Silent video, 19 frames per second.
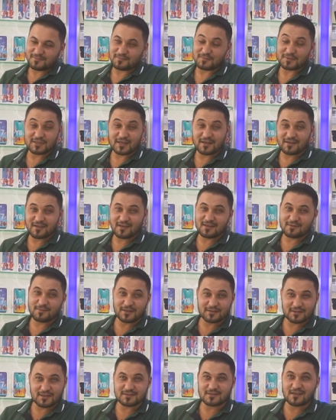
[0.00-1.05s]
مشان هيك
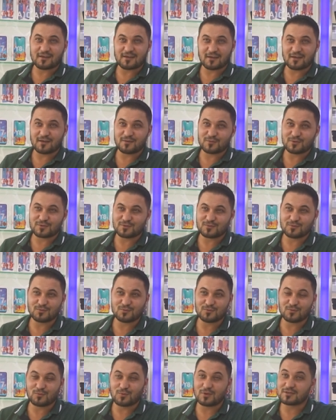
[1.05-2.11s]
بعطي اسعار اقل من
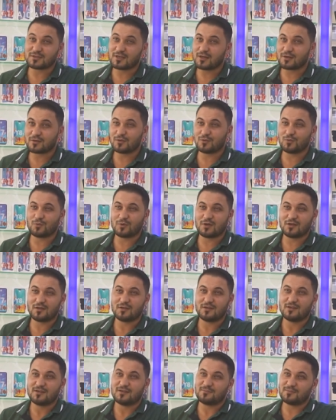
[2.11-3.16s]
السوق واسعار حلوه
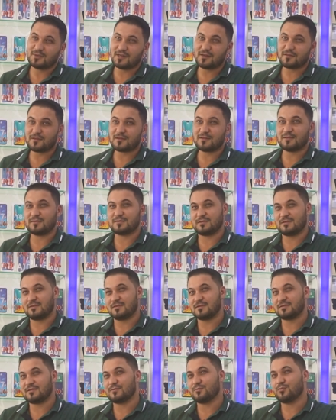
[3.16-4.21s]
بحيث
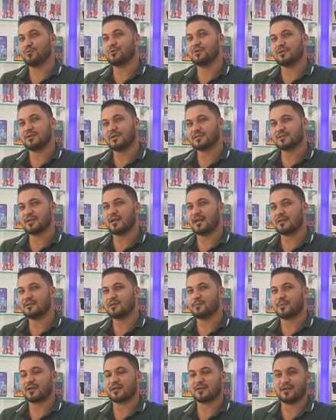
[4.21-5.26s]
الزبون يرجع
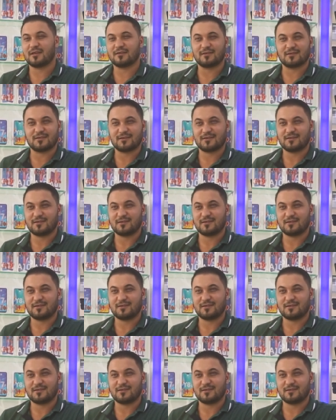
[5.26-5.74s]
لعندي مره ثانيه